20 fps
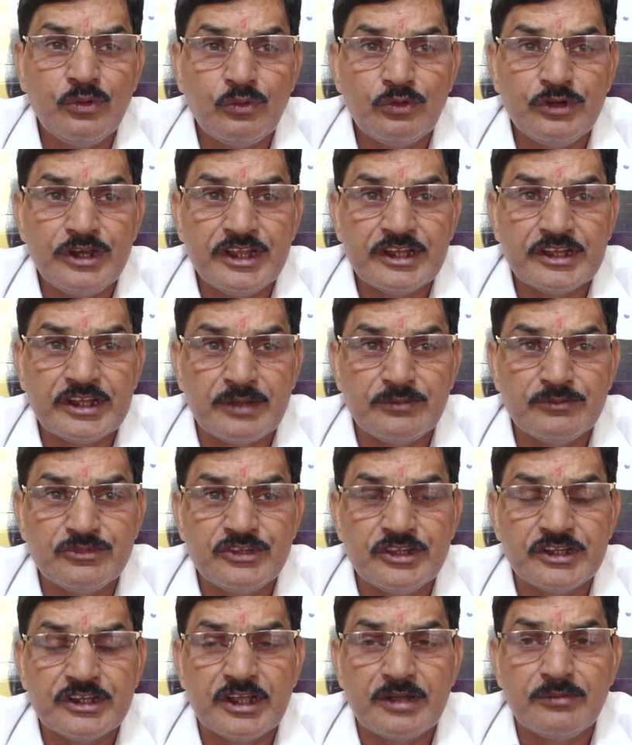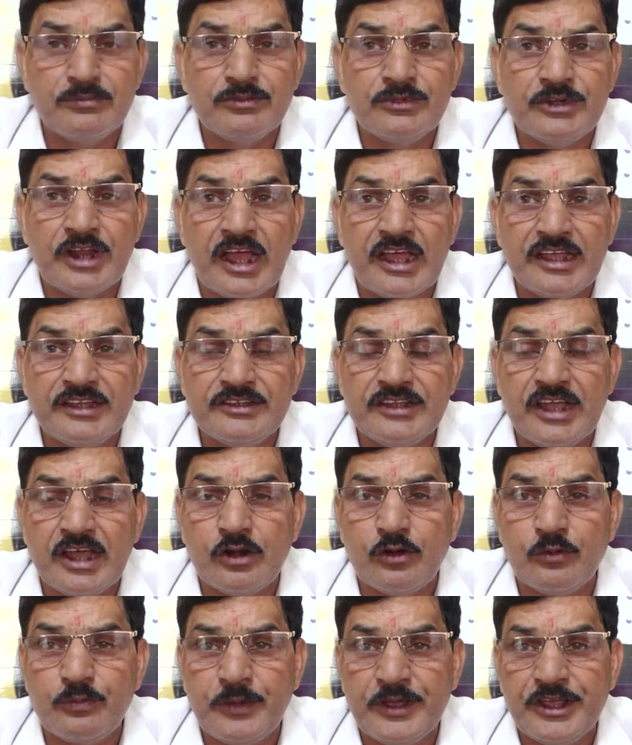उन्हें कम से कम ढाई हज़ार
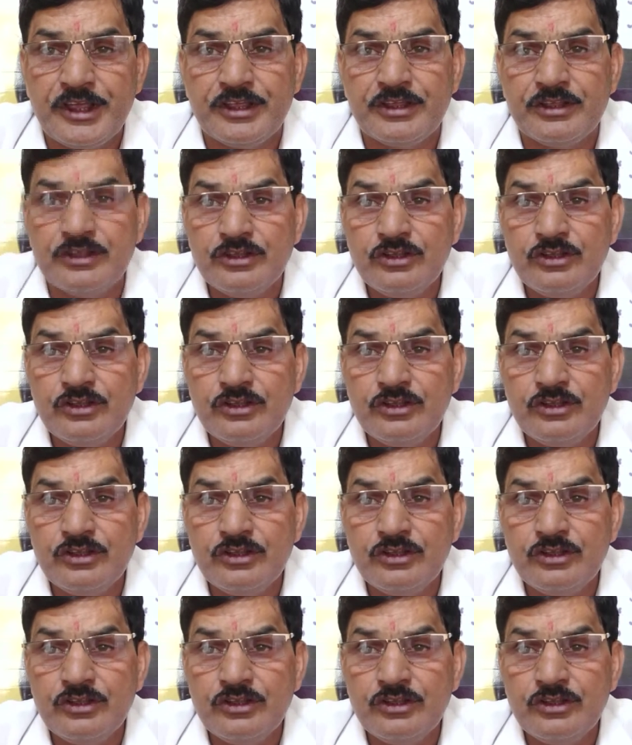रुपये